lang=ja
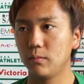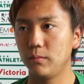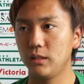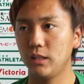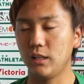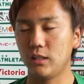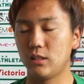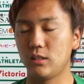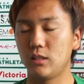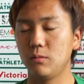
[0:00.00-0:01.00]
みんなで
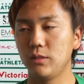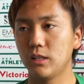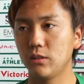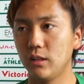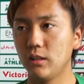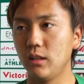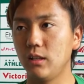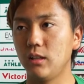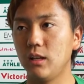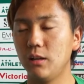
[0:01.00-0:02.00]
チーム一丸となっ
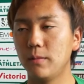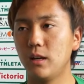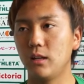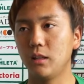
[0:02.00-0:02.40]
てやれば、